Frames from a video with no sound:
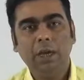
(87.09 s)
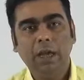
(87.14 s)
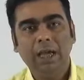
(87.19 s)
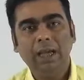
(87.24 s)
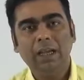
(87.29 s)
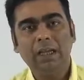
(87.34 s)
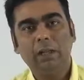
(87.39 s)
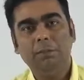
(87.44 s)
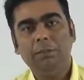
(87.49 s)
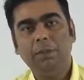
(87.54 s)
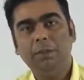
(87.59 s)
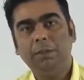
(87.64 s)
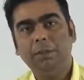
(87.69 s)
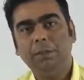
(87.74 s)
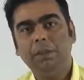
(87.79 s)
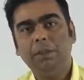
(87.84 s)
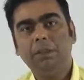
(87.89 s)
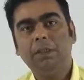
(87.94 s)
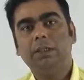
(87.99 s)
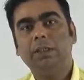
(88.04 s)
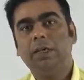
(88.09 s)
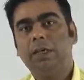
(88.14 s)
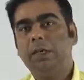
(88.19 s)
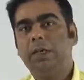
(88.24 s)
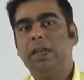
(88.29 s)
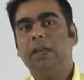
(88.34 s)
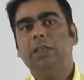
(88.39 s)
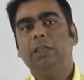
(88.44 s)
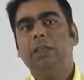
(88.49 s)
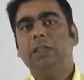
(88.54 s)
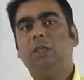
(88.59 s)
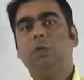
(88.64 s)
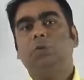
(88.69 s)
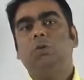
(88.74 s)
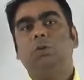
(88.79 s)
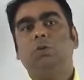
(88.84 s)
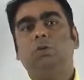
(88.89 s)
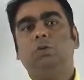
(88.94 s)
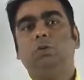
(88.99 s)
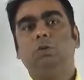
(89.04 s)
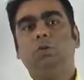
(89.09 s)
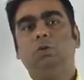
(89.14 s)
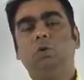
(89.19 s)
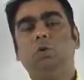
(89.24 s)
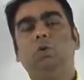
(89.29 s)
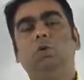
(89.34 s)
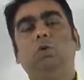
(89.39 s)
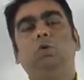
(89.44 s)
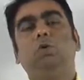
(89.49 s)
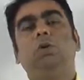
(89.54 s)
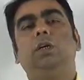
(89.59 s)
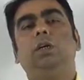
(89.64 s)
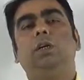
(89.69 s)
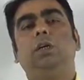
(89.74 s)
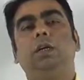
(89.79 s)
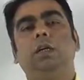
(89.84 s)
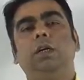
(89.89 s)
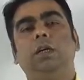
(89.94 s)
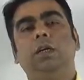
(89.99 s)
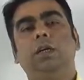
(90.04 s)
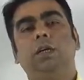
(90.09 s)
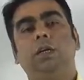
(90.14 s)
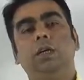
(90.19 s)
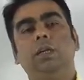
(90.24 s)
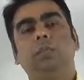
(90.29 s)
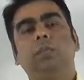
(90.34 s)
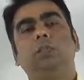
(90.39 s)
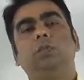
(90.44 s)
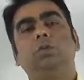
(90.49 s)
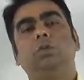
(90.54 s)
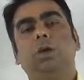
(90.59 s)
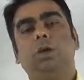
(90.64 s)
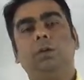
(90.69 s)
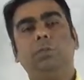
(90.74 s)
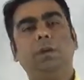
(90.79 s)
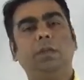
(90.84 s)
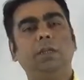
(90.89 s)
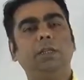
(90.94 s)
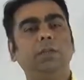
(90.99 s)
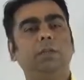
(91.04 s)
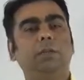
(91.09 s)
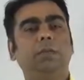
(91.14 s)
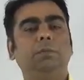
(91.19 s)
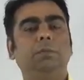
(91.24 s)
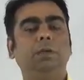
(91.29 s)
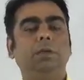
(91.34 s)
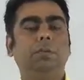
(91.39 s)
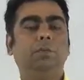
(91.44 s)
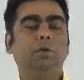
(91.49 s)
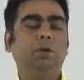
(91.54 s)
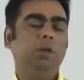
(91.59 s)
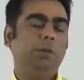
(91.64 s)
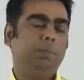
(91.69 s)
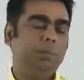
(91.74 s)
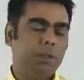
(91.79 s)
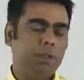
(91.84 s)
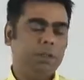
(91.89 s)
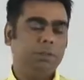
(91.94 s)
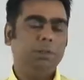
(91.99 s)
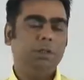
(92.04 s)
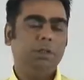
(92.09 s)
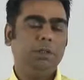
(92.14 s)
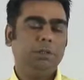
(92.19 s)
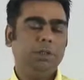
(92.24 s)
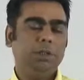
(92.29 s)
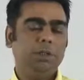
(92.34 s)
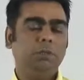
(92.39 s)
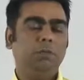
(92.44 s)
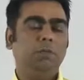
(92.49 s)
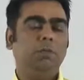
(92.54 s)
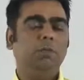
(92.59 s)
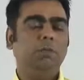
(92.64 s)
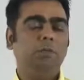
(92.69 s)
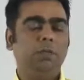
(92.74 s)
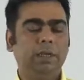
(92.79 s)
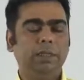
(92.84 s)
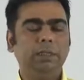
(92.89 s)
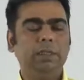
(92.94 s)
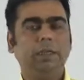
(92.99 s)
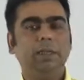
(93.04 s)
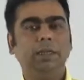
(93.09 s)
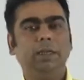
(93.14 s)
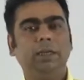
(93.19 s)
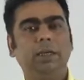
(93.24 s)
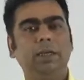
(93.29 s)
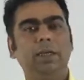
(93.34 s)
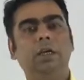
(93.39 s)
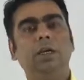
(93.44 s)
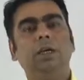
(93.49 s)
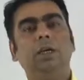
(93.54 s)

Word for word: एंगल बिटवीन द स्ट्रेट लाइन इज इक्वल टू टू रूट अंडर एच स्क्वायर माइनस ए बी अपॉन ए प्लस बी जिसको हम लोग लिख सकते हैं